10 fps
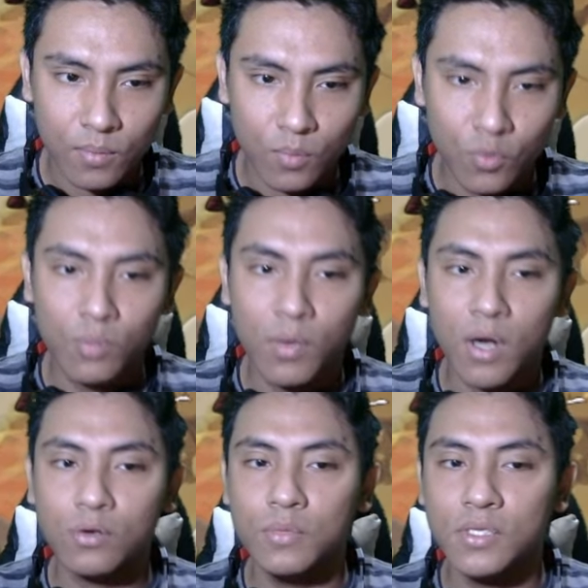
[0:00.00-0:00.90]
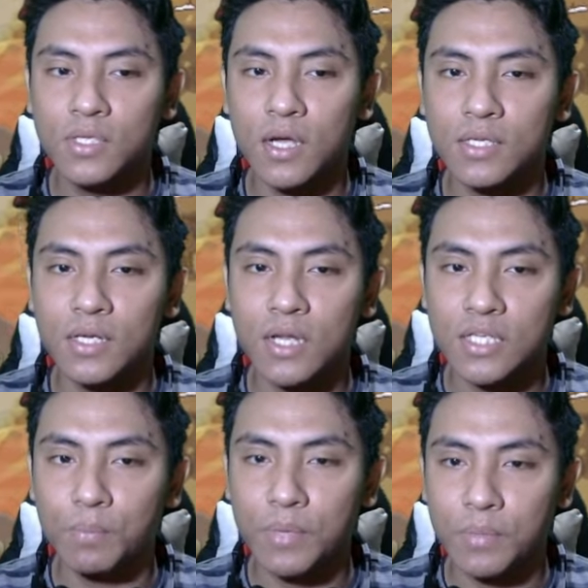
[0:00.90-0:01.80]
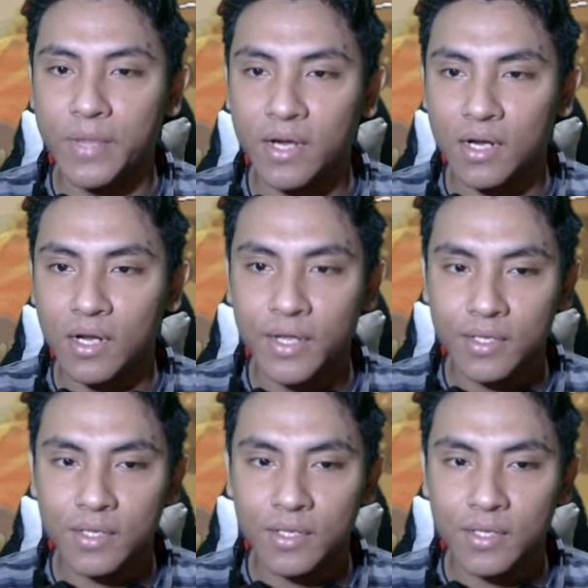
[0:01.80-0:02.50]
Wih, Marco bisa nyerang sampai backline.